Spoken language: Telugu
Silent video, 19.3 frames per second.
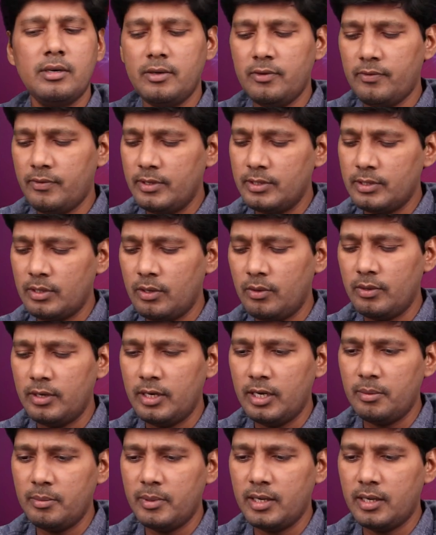డిఫరెన్స్లో
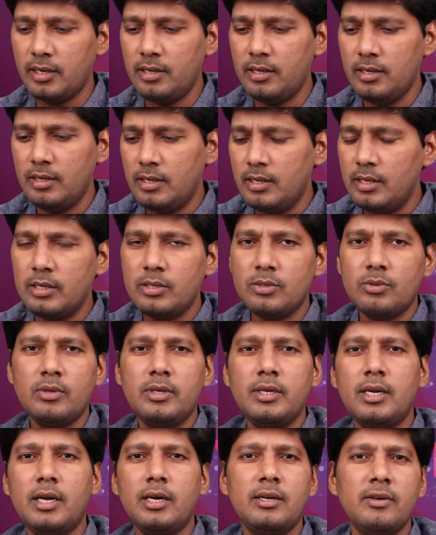ఉన్నాయి అనమాట సో
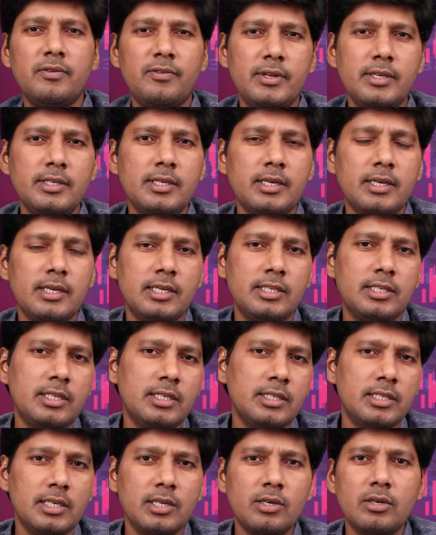నేను ఆ డిఫరెన్స్ని
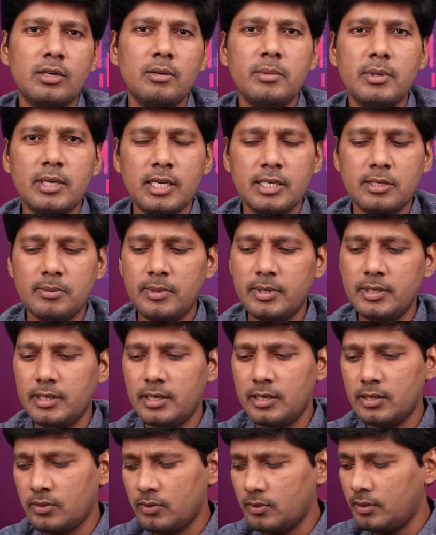కన్సిడర్ చేయకుండా మీకు ఎక్స్ప్లెయిన్
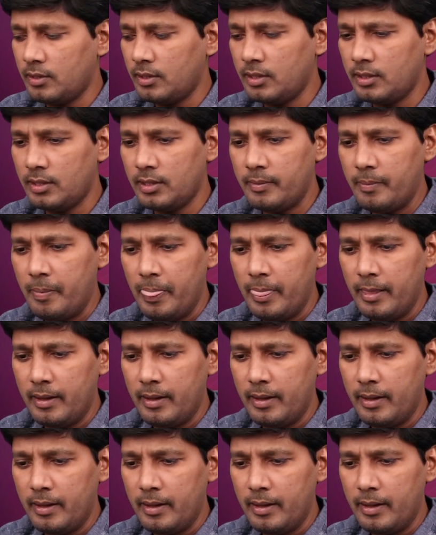చేస్తున్నాను ఇది